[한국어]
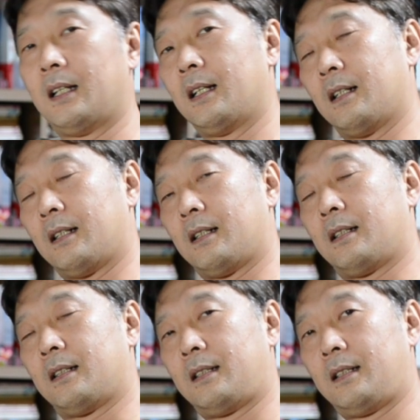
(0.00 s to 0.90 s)

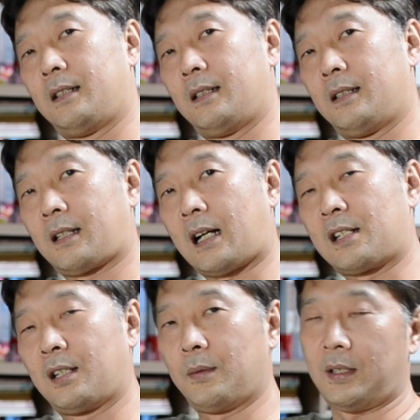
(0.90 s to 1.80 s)
어,
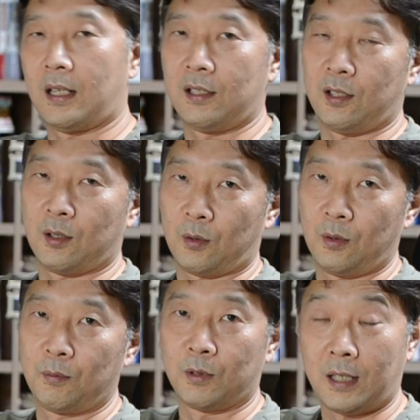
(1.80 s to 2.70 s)
가스터빈 엔진으로
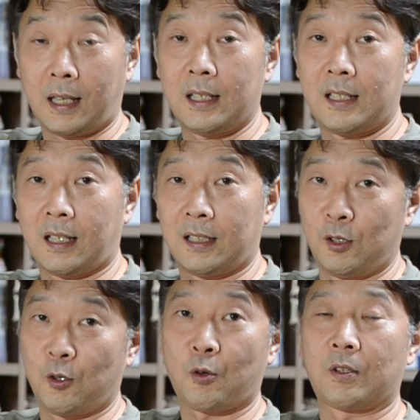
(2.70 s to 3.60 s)
뭐 세계 시장
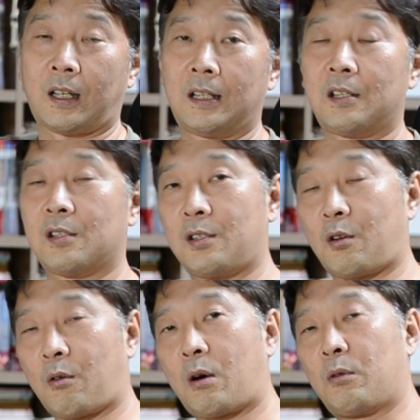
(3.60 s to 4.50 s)
진출을 당연히
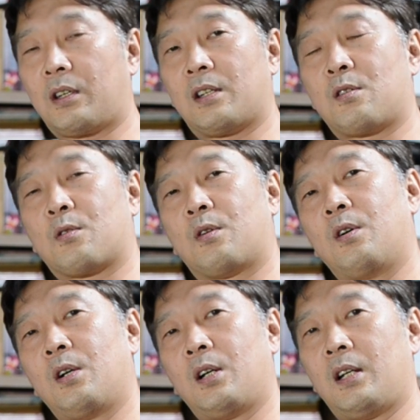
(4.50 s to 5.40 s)
전제로 하고 있겠죠.
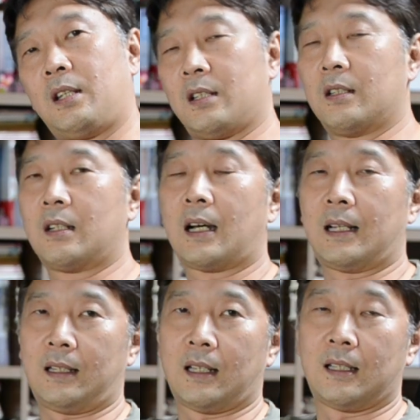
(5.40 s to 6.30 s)

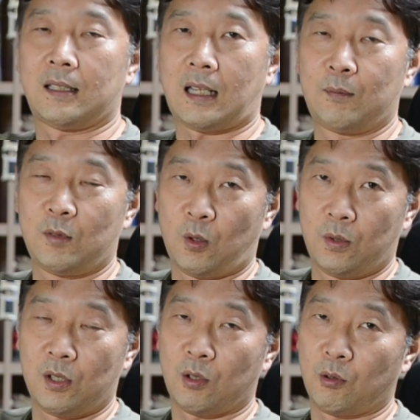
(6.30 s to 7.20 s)
연간 한 3조 원
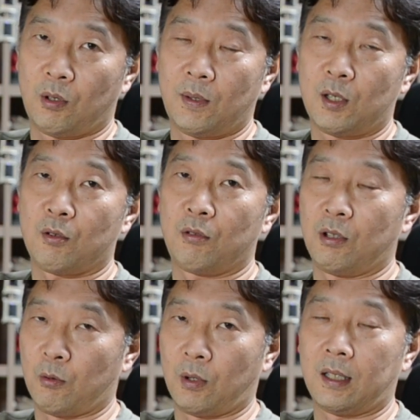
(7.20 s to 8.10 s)
정도의 매출을
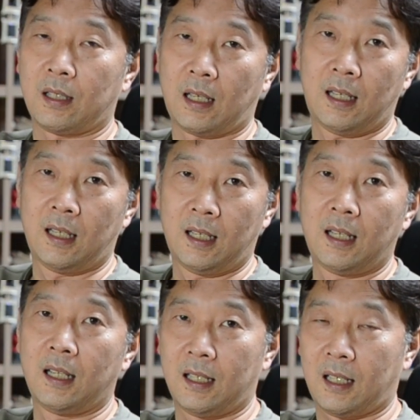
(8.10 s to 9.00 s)
이루겠다.
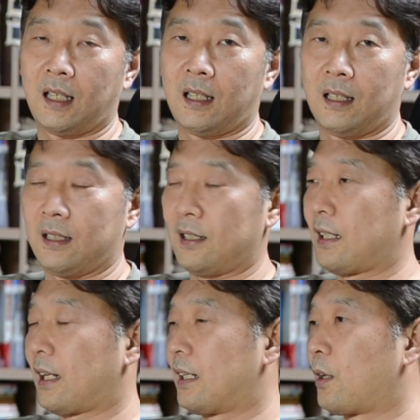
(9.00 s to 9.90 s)
이렇게 이제
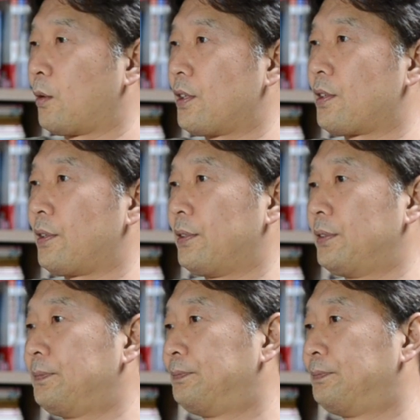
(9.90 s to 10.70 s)
이야기를 하고 있어요.